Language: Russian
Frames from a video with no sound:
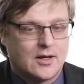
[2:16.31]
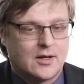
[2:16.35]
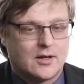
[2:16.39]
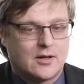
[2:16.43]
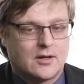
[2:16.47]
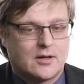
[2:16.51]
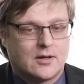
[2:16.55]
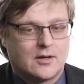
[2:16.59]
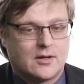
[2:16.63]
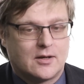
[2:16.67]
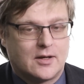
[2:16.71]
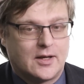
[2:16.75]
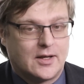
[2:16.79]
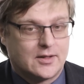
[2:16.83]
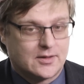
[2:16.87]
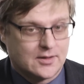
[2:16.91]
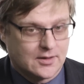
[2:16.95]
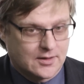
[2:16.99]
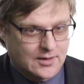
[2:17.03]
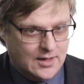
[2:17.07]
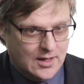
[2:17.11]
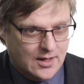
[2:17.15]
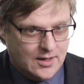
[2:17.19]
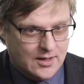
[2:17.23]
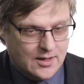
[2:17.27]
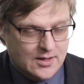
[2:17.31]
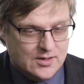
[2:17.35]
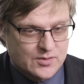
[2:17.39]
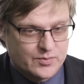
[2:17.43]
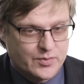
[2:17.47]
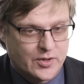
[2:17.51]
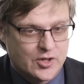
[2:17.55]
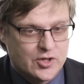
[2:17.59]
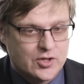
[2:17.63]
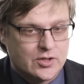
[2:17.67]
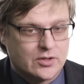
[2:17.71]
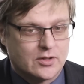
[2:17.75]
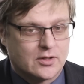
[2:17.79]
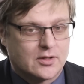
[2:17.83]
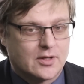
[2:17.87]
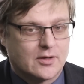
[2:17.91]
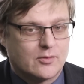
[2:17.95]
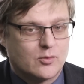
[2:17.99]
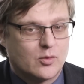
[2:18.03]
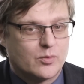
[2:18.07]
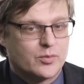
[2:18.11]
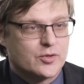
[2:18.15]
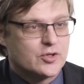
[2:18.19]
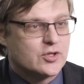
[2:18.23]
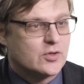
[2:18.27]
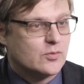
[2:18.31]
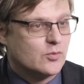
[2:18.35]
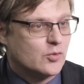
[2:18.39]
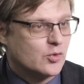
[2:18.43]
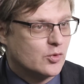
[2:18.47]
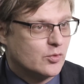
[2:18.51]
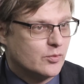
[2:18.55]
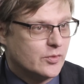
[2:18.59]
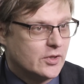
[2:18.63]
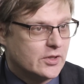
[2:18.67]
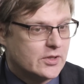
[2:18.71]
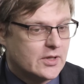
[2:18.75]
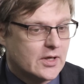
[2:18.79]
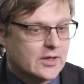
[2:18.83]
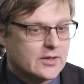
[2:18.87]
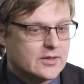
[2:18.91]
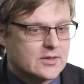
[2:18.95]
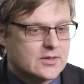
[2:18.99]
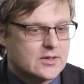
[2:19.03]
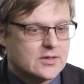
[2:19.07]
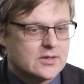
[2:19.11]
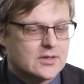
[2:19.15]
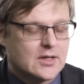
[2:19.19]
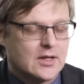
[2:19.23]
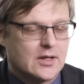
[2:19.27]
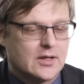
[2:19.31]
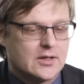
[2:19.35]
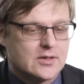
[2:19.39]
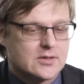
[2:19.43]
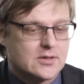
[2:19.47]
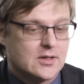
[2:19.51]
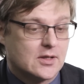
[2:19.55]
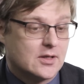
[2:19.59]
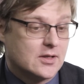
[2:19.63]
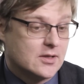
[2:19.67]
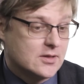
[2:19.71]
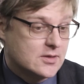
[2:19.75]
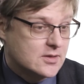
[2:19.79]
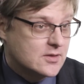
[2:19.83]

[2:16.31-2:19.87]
Э, это как раз причина того, почему гуманитарное социальное знание